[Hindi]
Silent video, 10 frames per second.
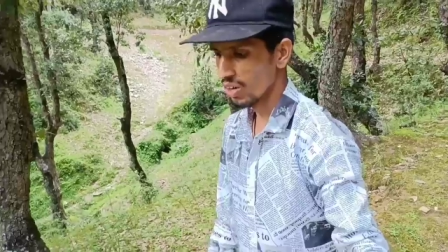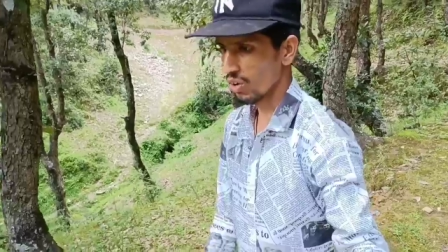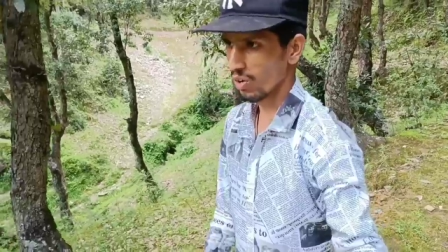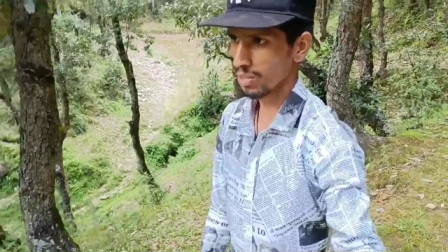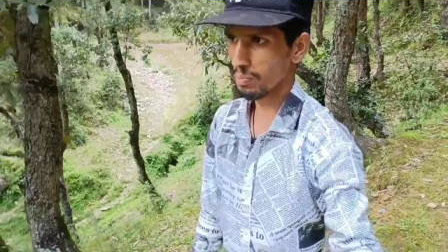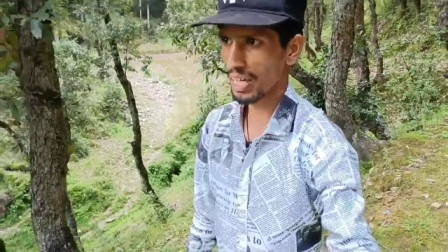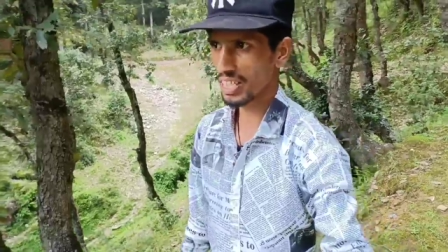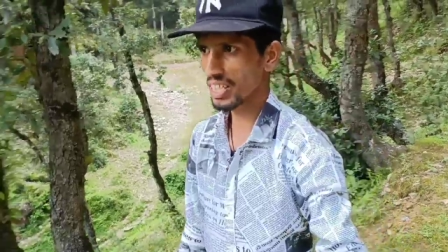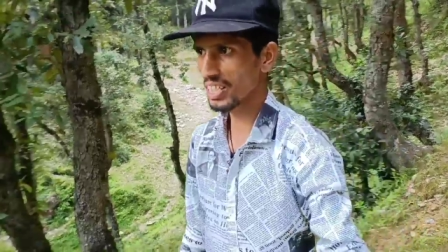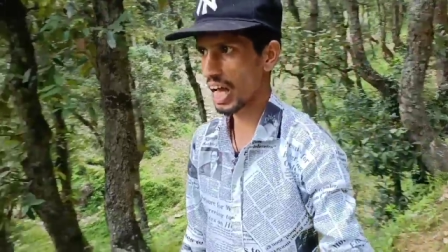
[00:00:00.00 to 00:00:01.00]
और
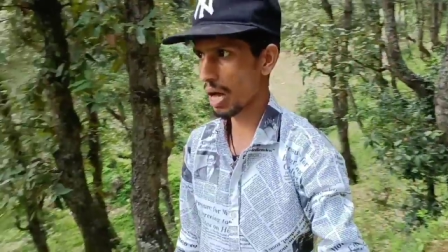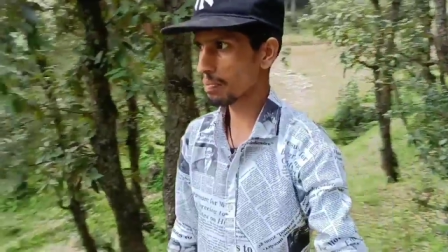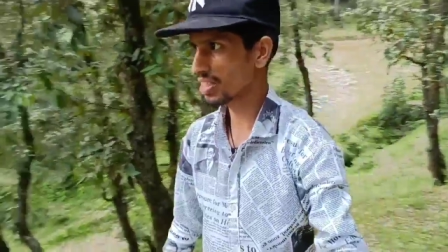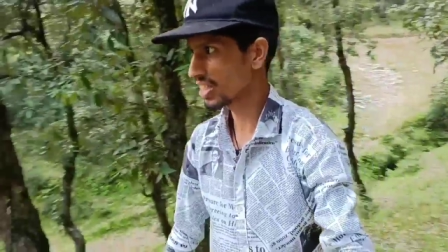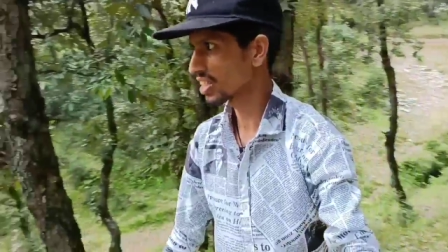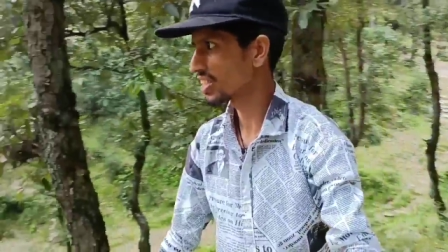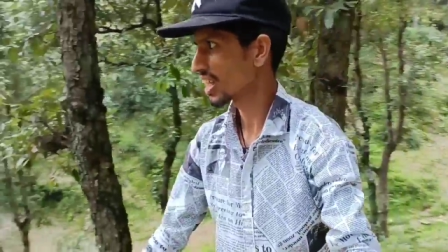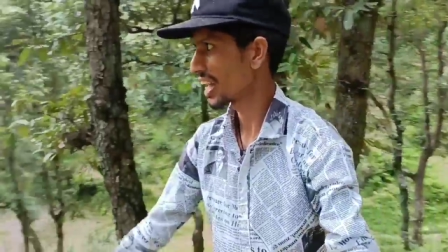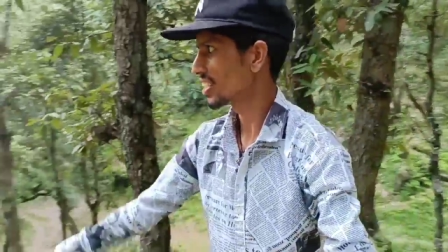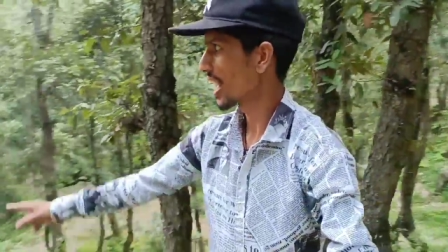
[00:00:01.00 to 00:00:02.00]
बाकी यहाँ पर से दिखता
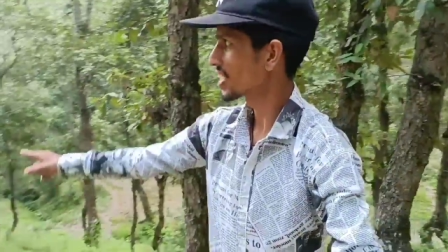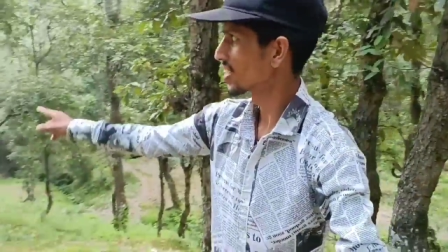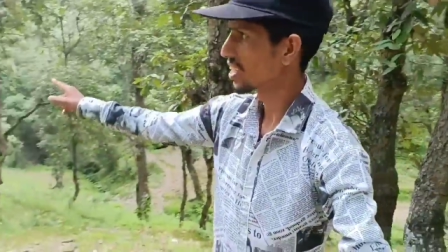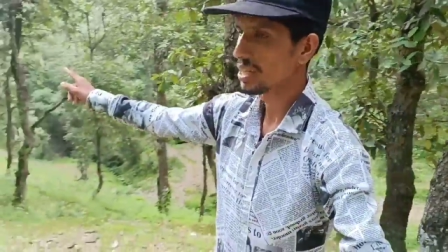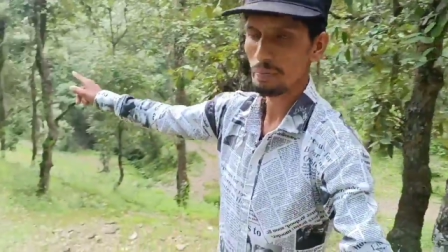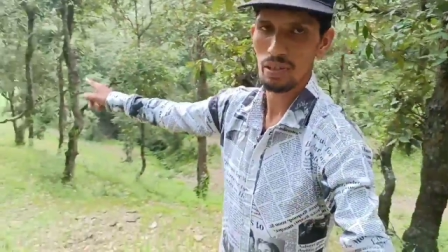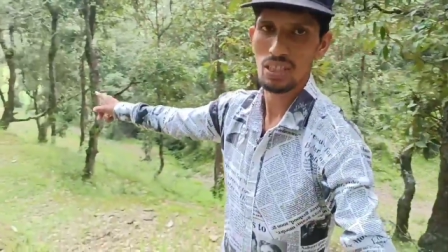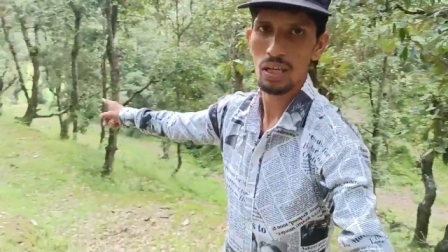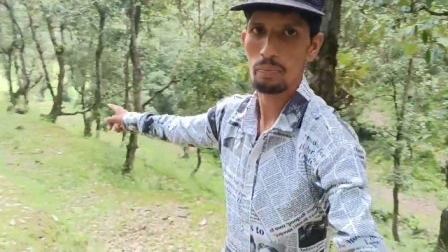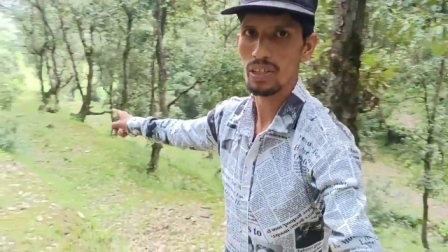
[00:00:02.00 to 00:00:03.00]
है गैज
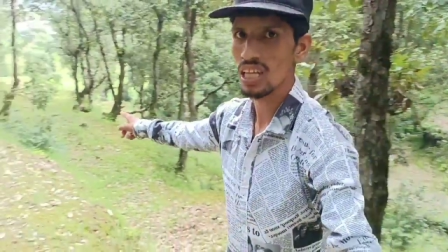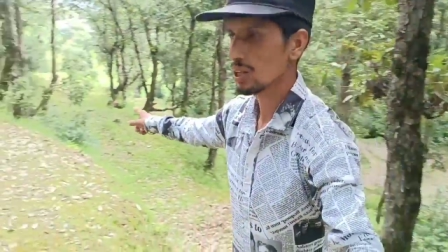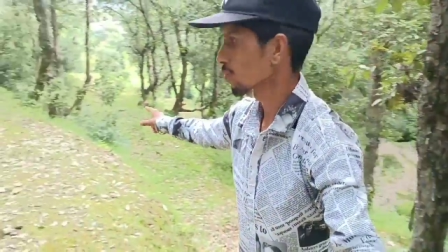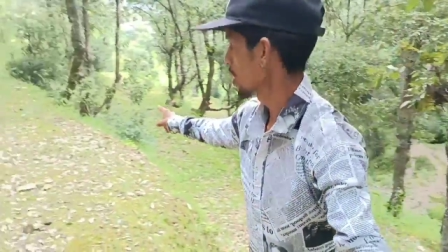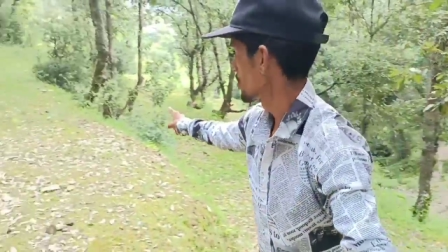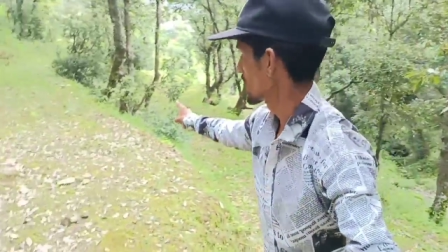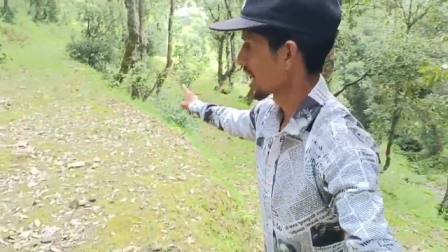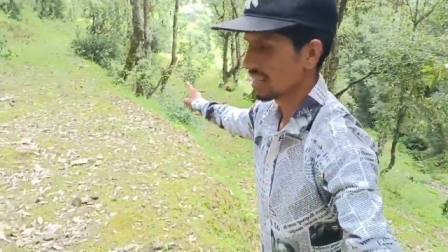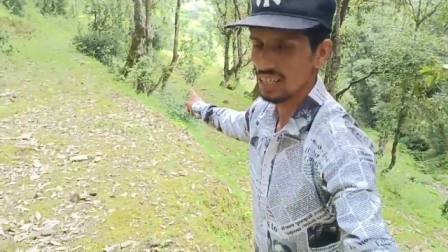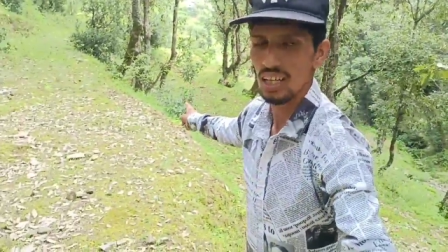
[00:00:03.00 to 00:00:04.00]
पीछे बिगदा लोग का मकान